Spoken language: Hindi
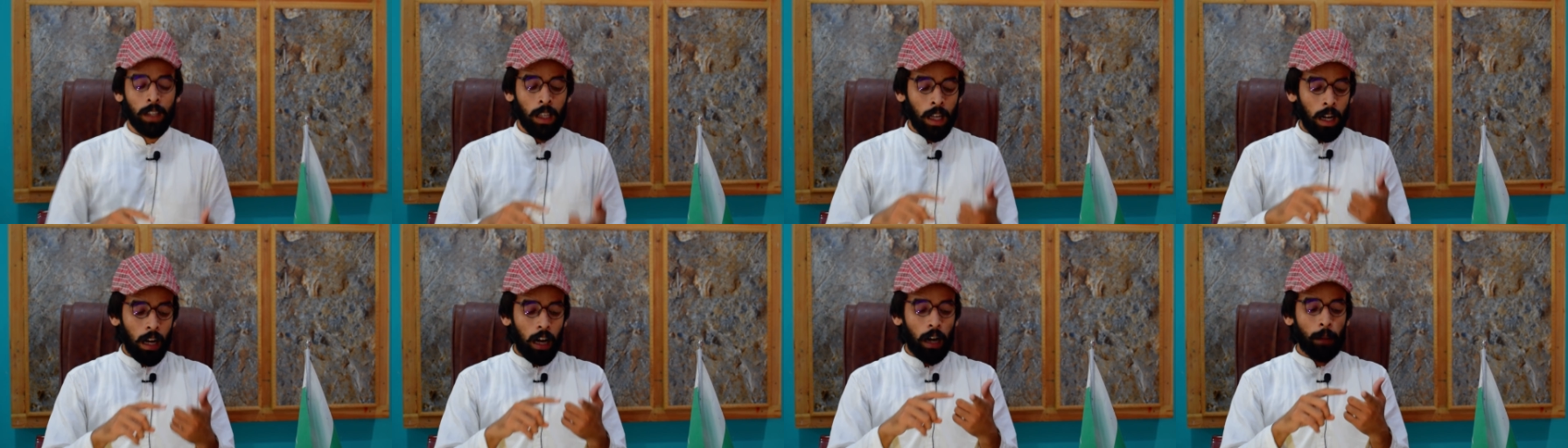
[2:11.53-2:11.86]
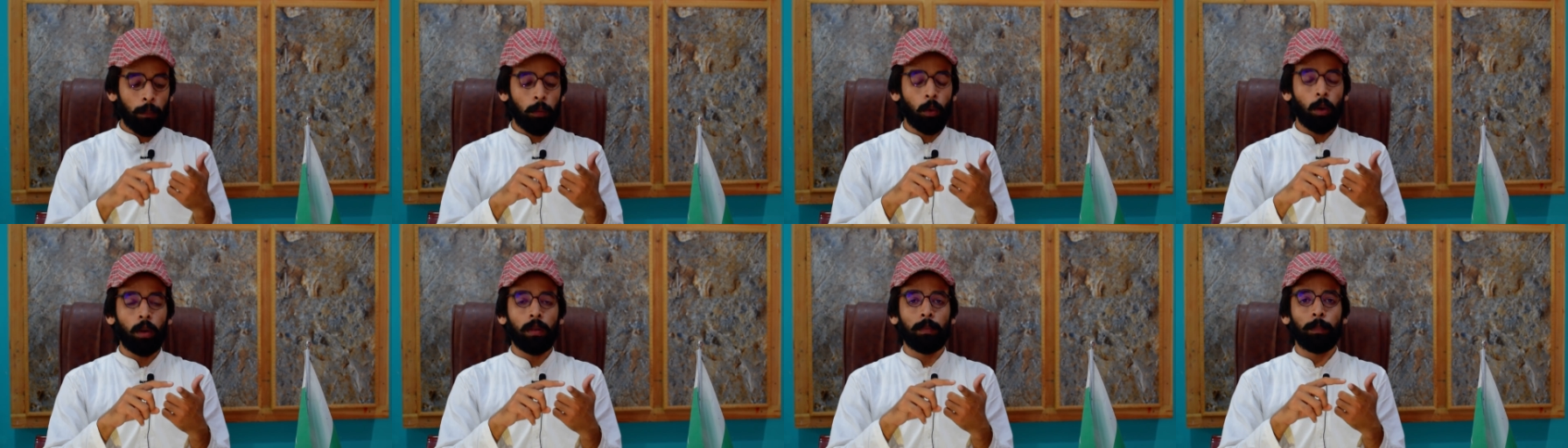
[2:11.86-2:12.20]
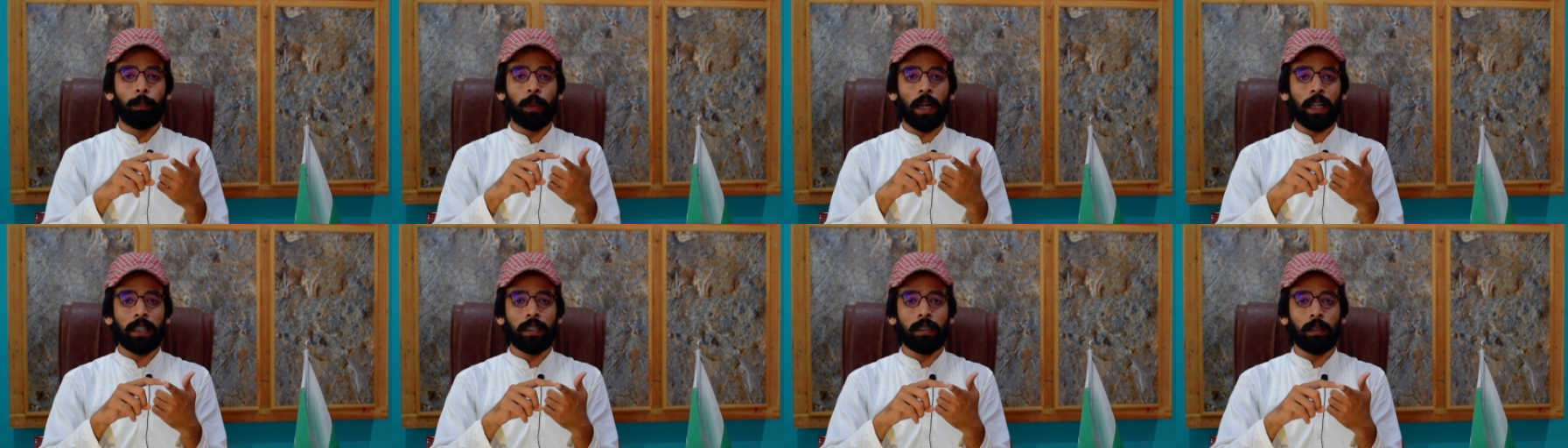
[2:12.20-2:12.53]
अब
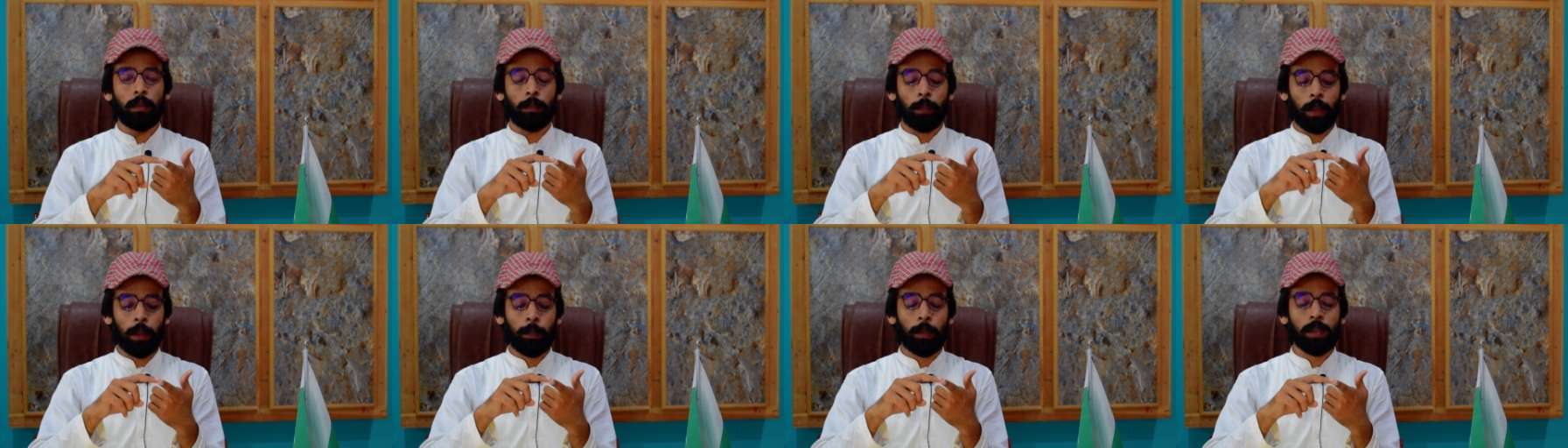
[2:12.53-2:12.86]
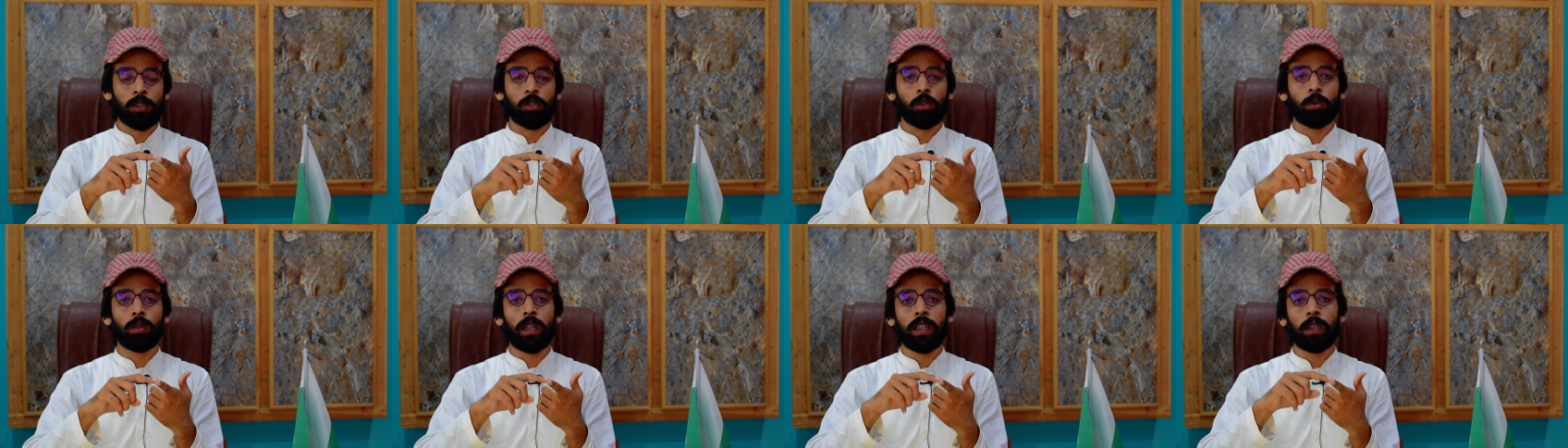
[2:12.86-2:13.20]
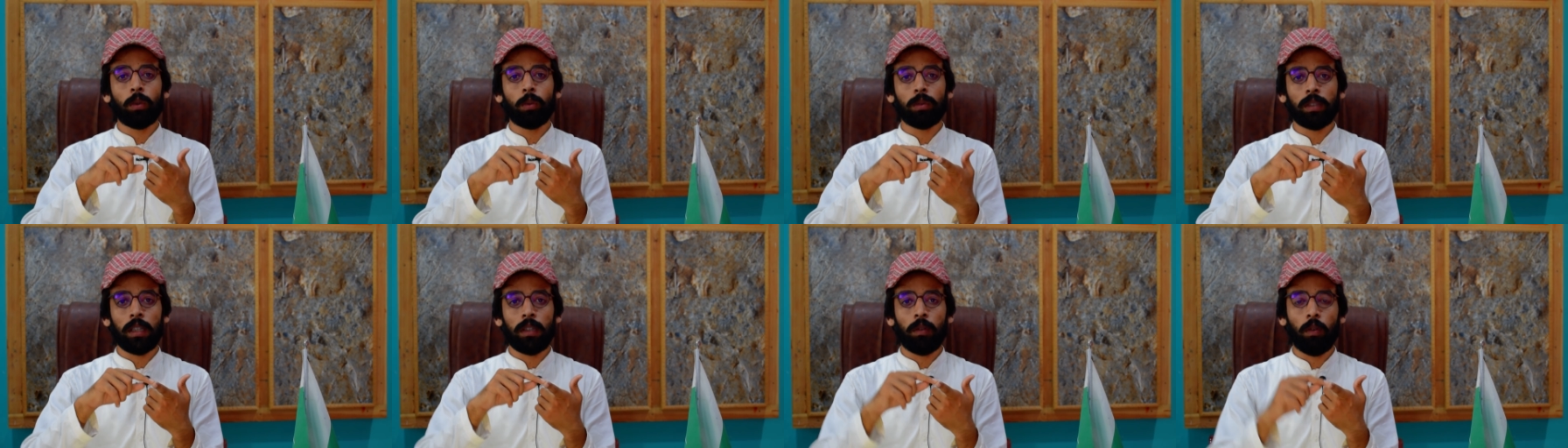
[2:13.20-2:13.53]
पेपर्स जो
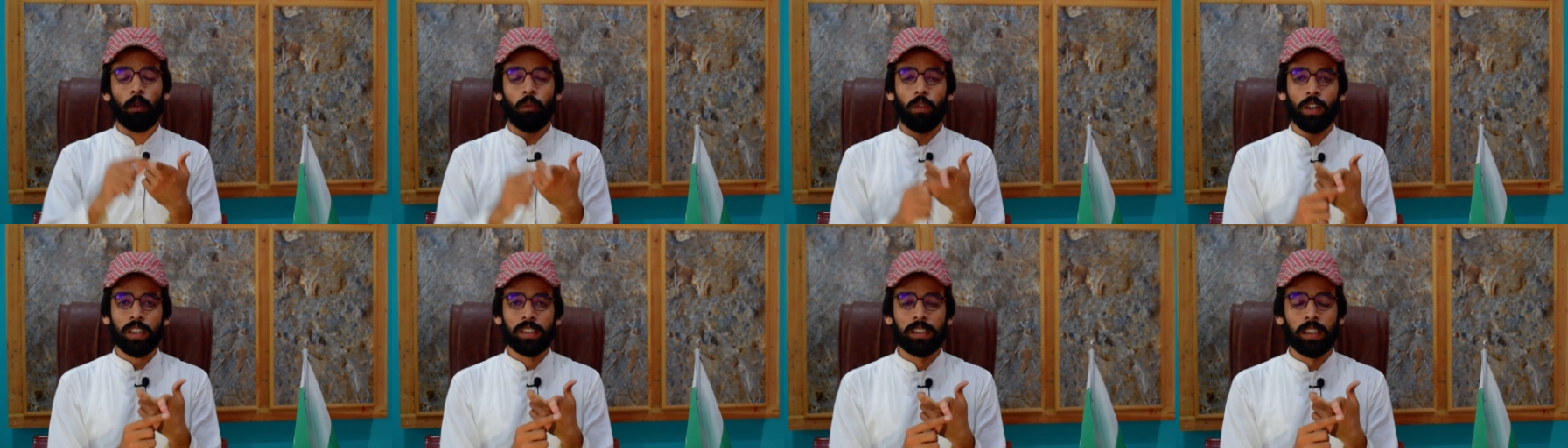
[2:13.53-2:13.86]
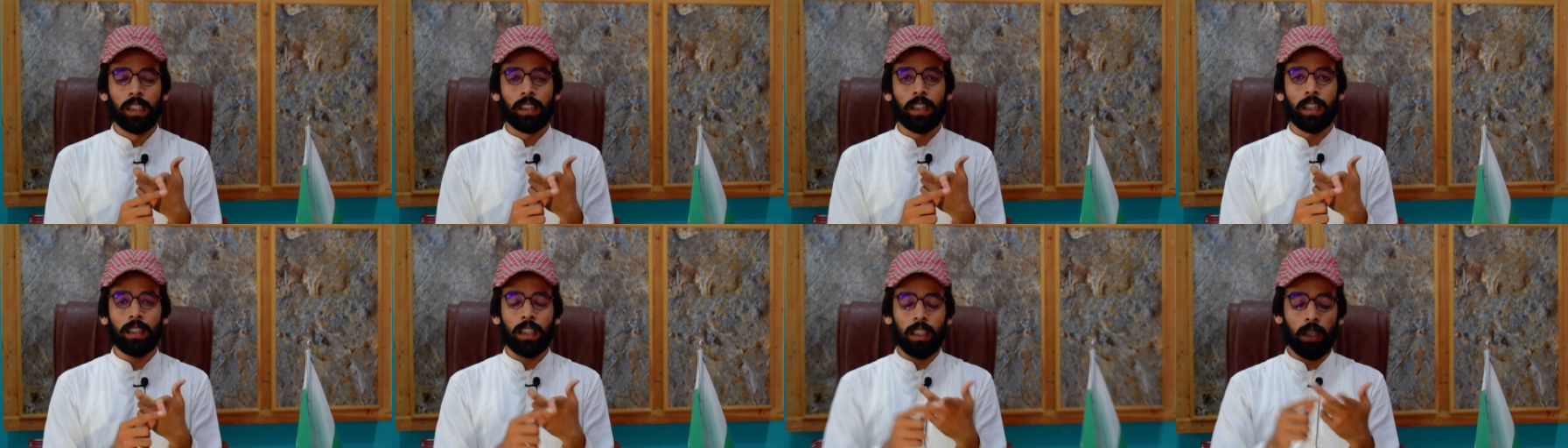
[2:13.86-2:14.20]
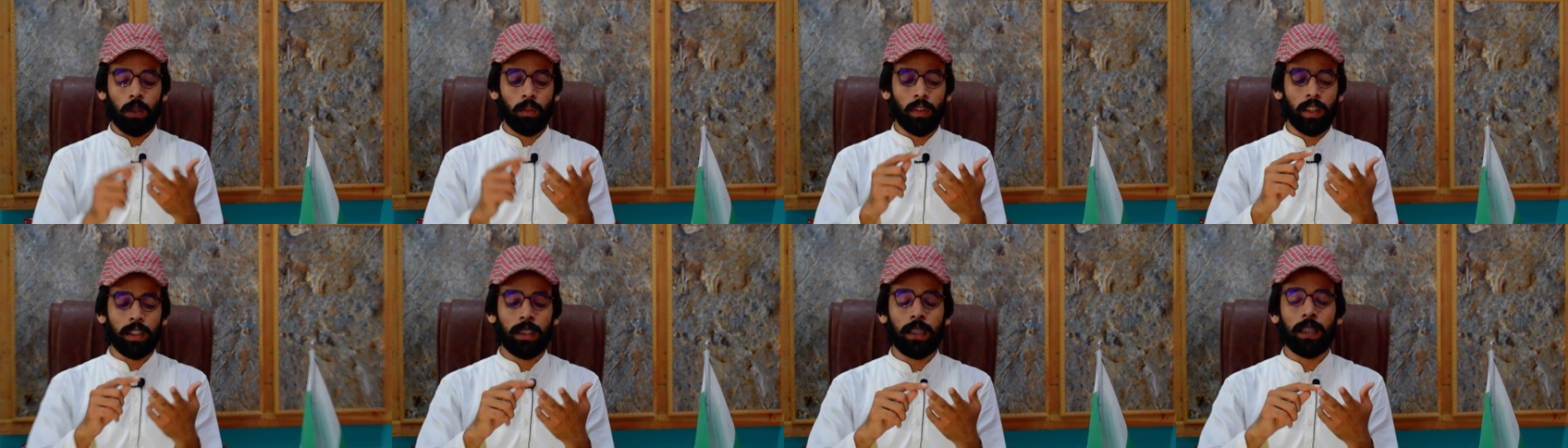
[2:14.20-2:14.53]
नहीं होते वो फर्स्ट ईयर के
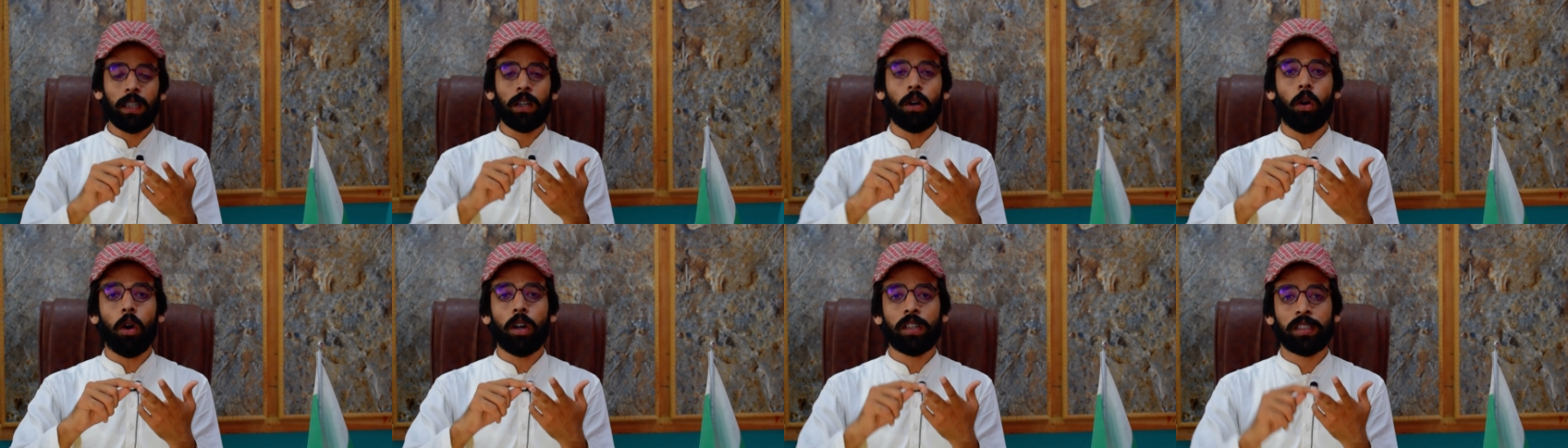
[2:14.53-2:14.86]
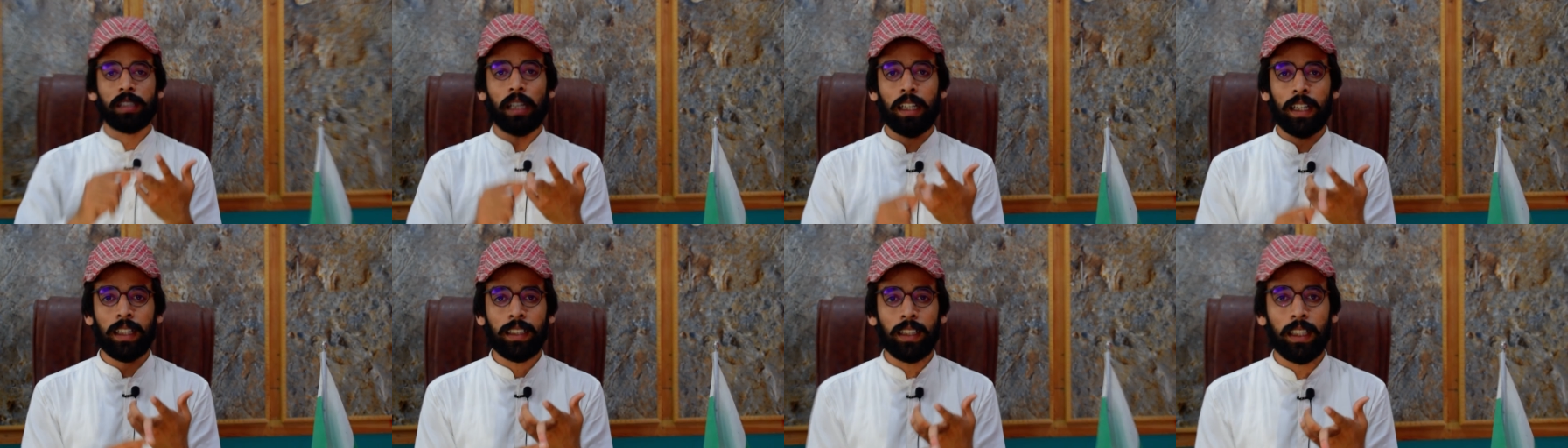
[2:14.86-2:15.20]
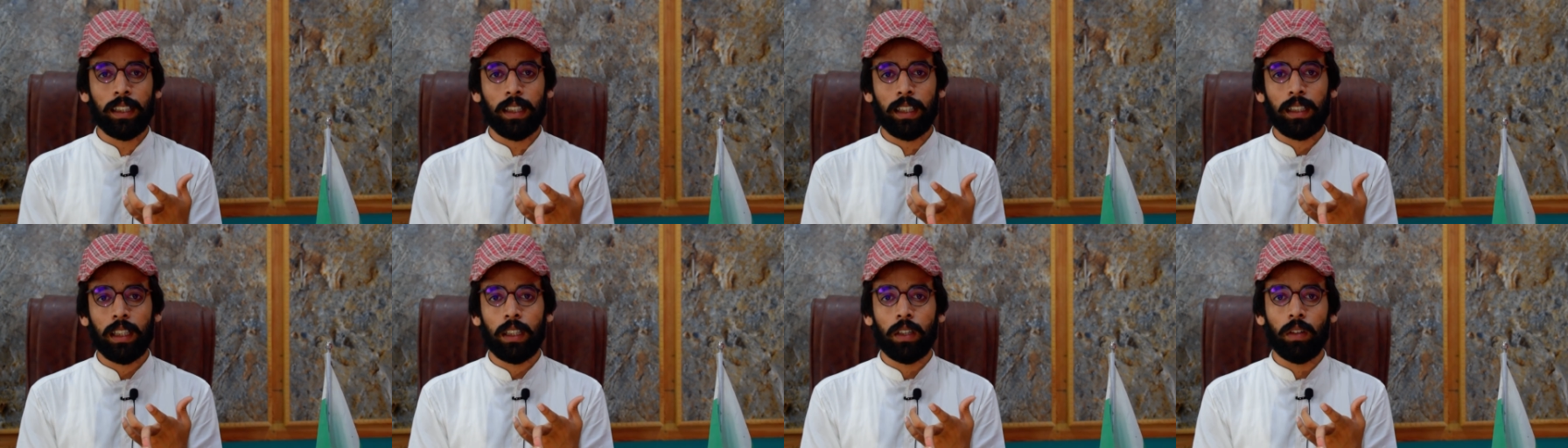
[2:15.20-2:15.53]
नहीं हुए थे और सेकेंड
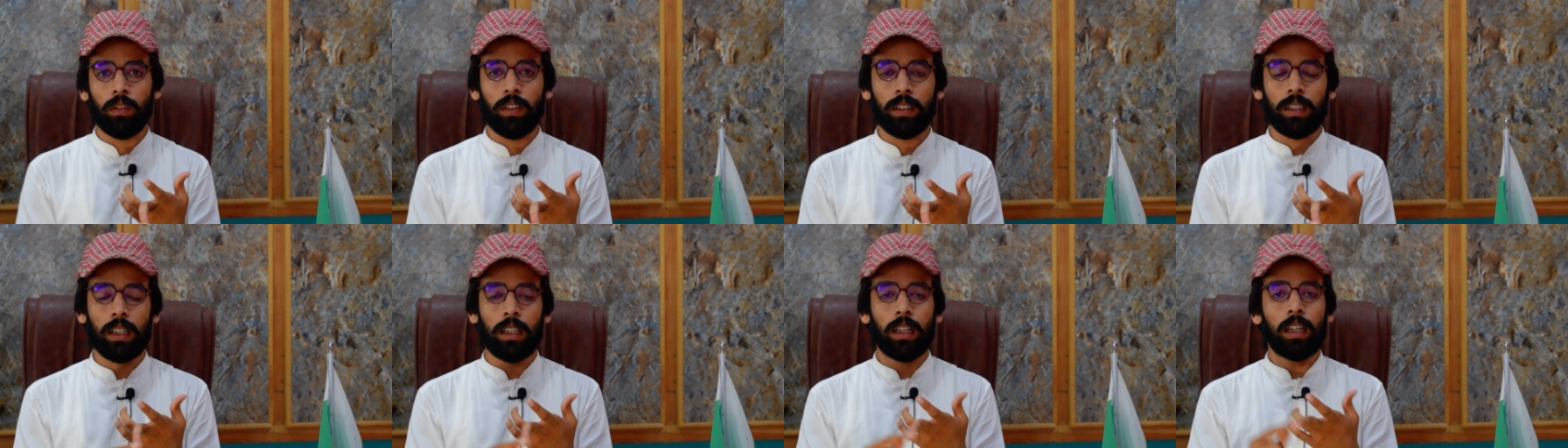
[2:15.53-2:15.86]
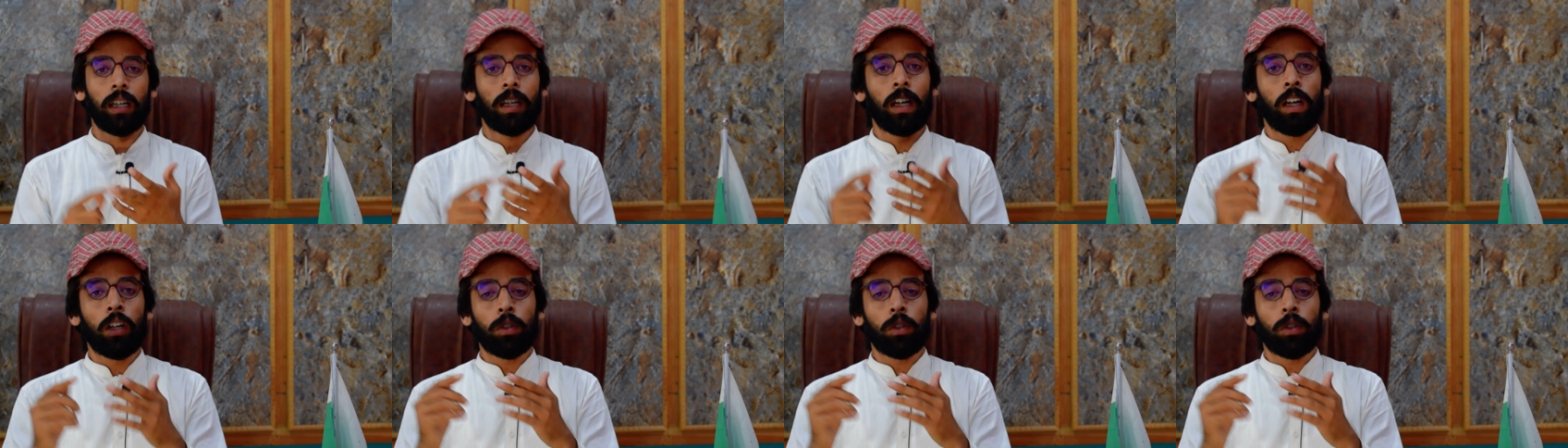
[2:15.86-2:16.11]
ईयर के नहीं हुए थे